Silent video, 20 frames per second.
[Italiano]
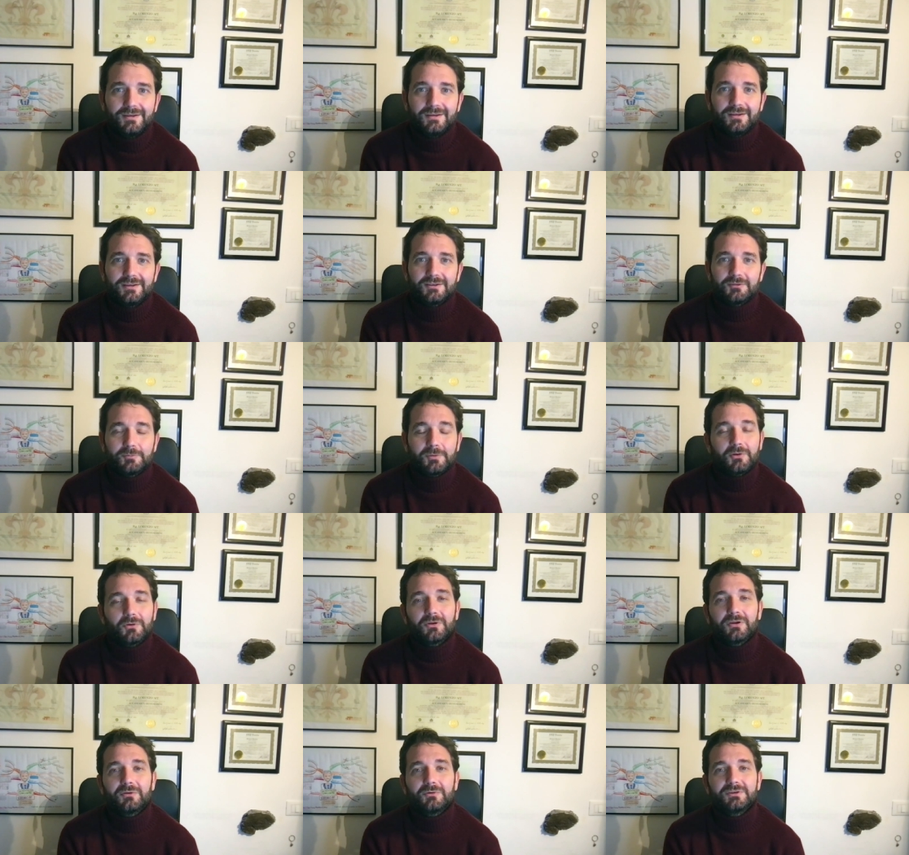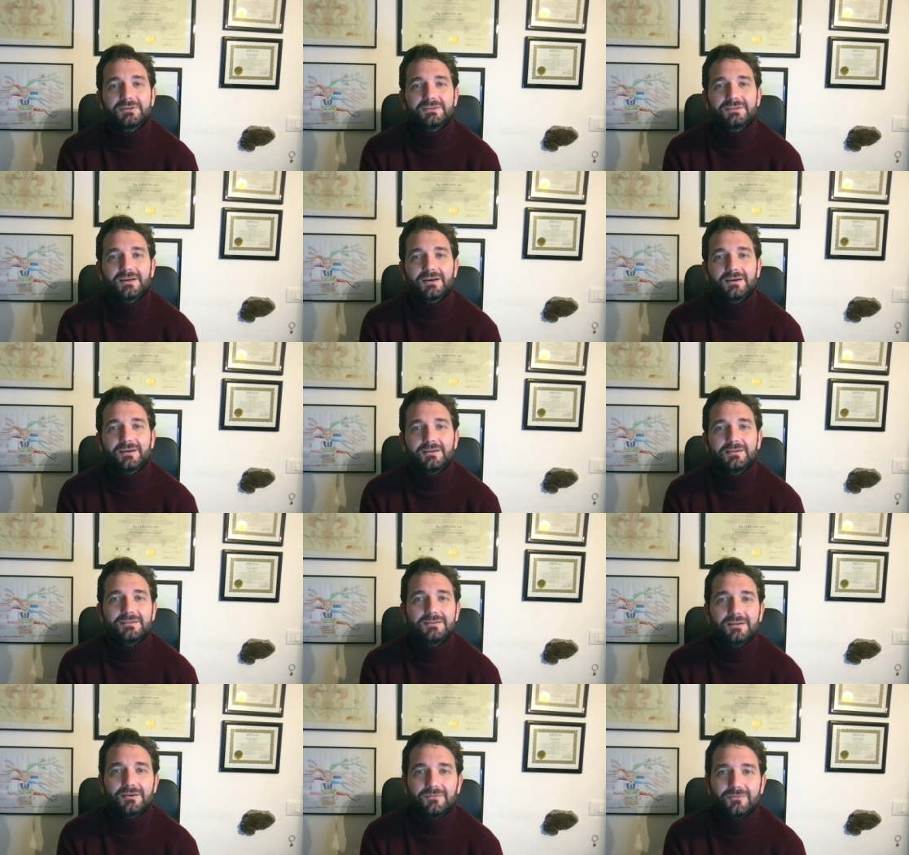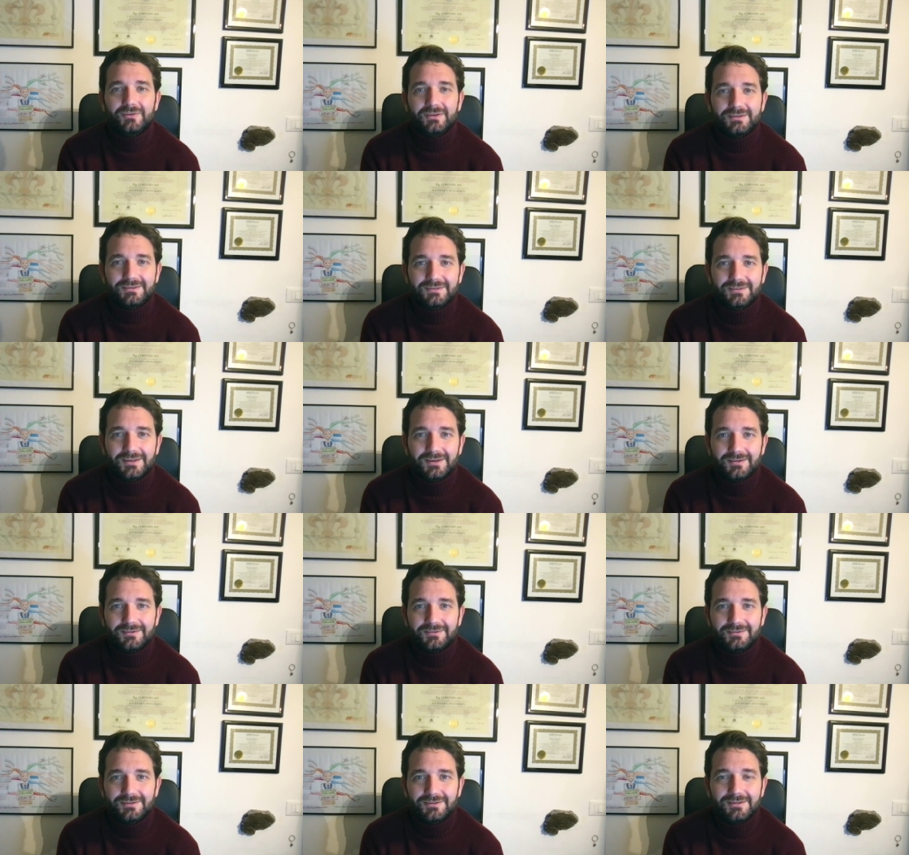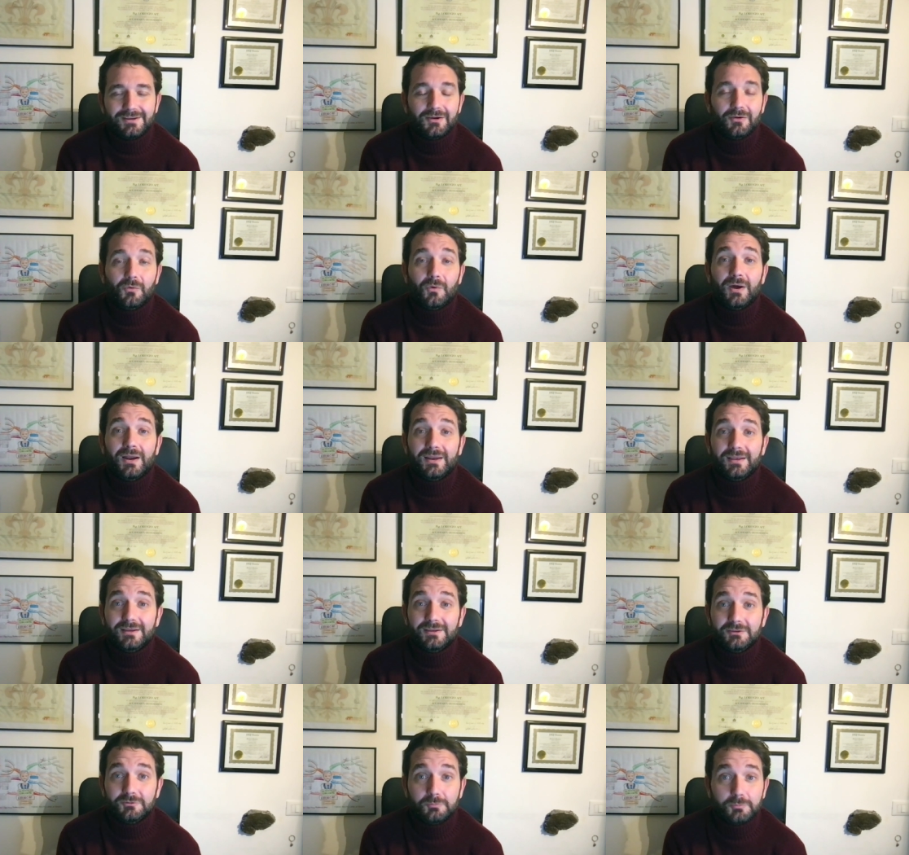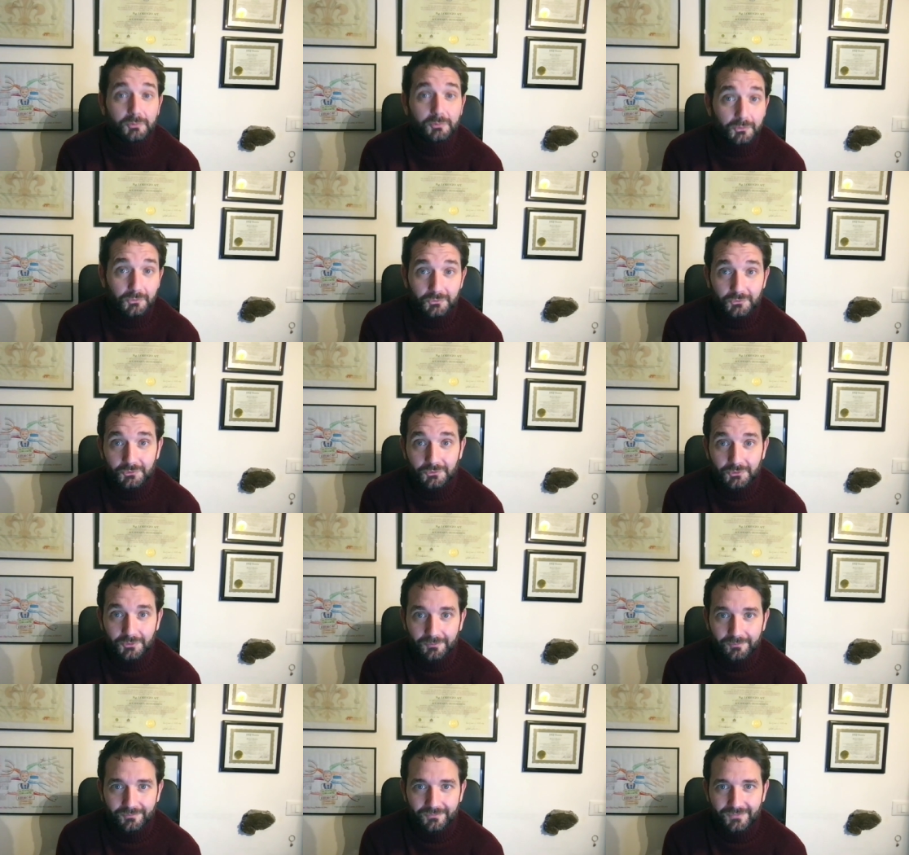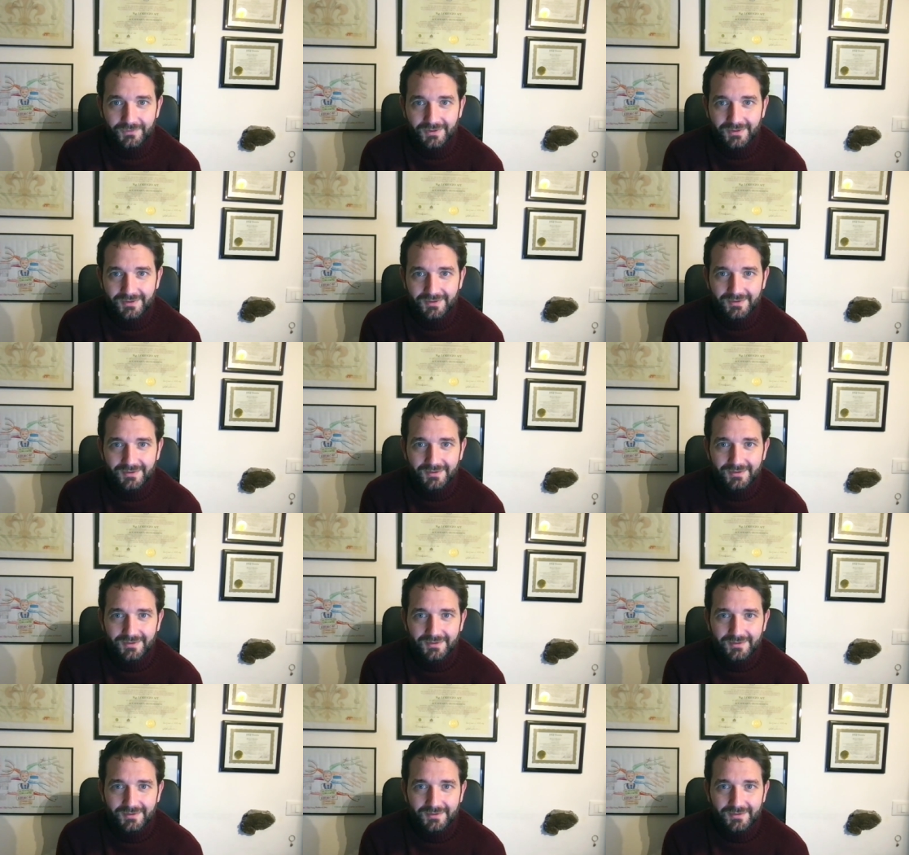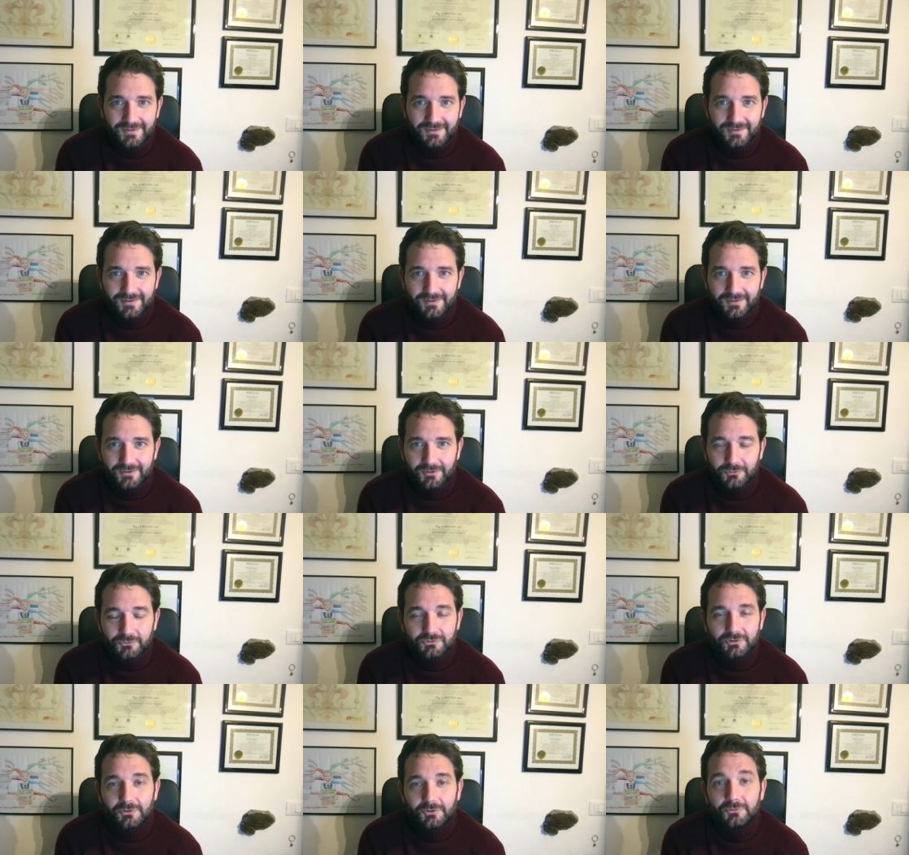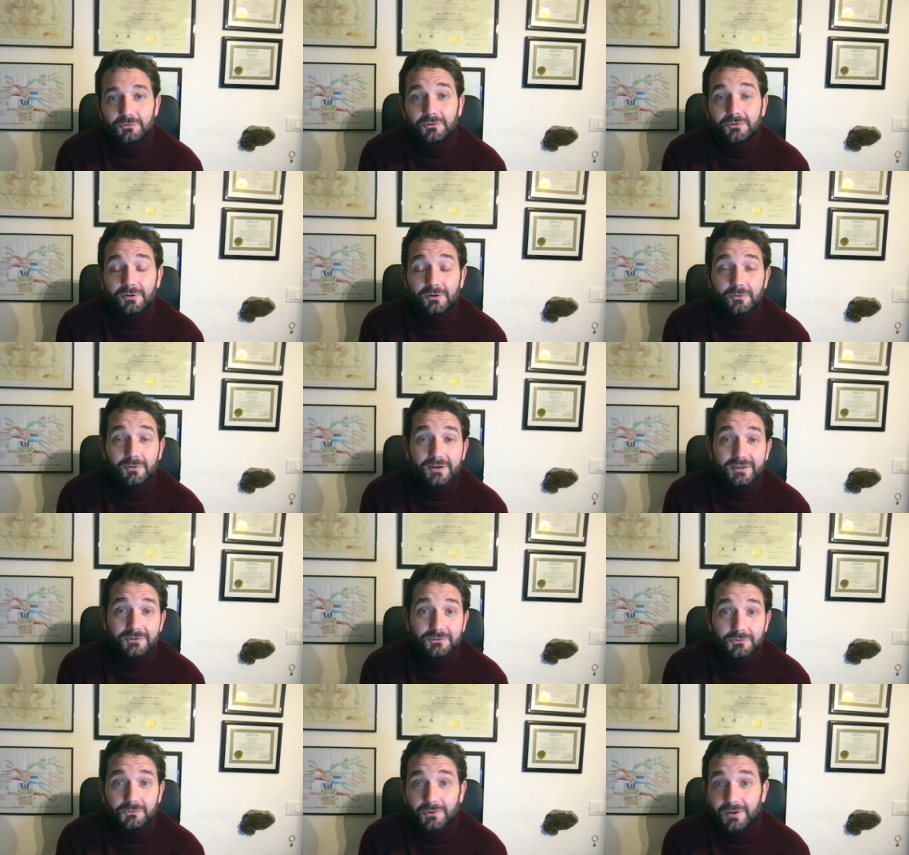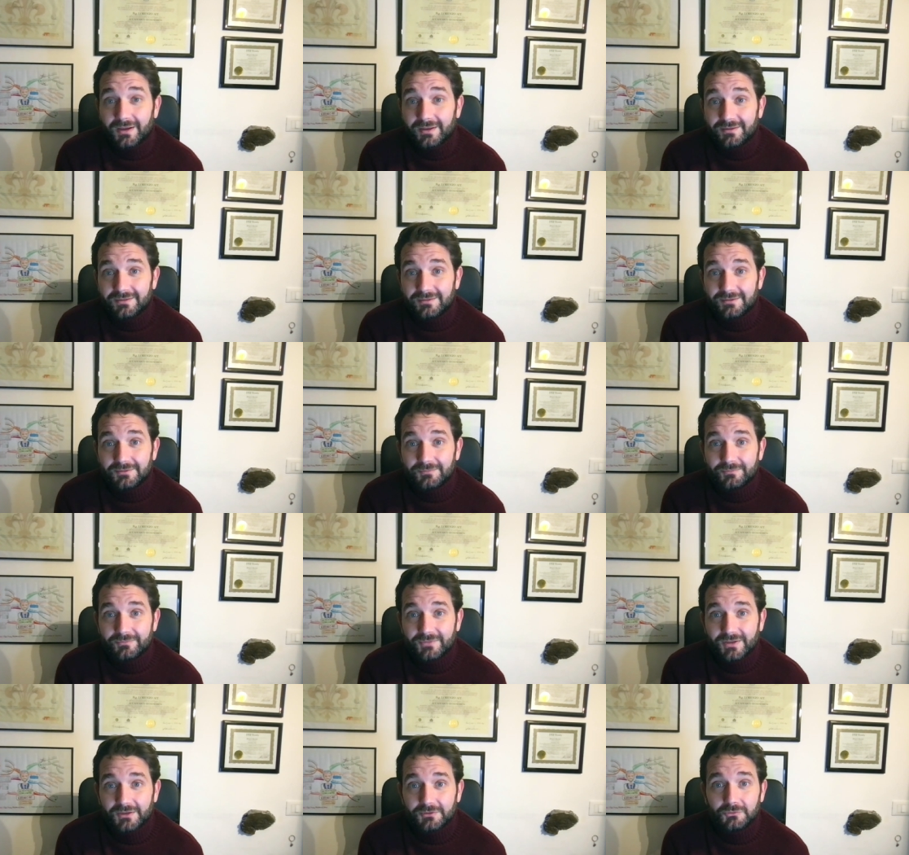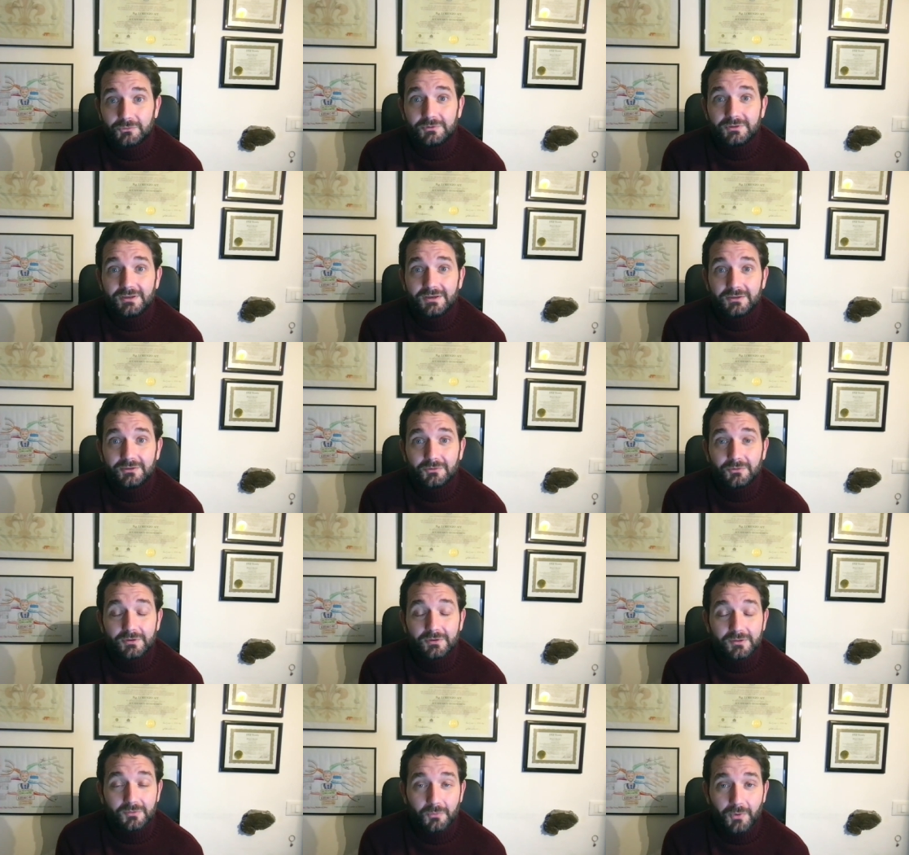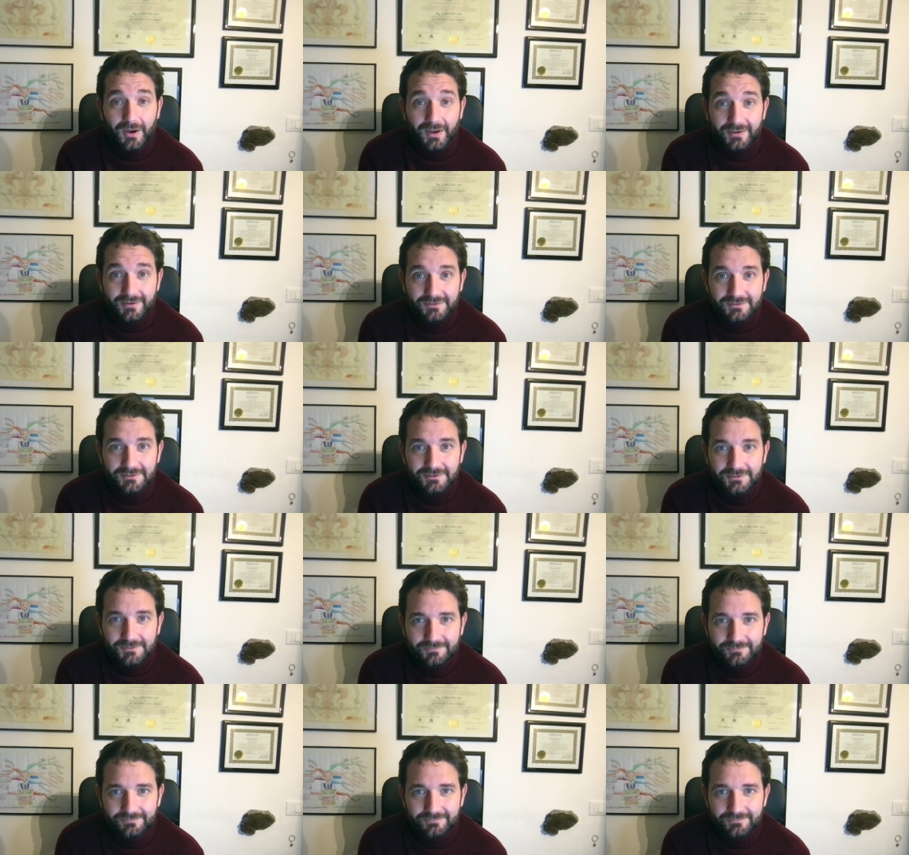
spero che questa intervista ti dia qualche spunto. Un saluto da Lorenzo White a tutti i lettori di Wise.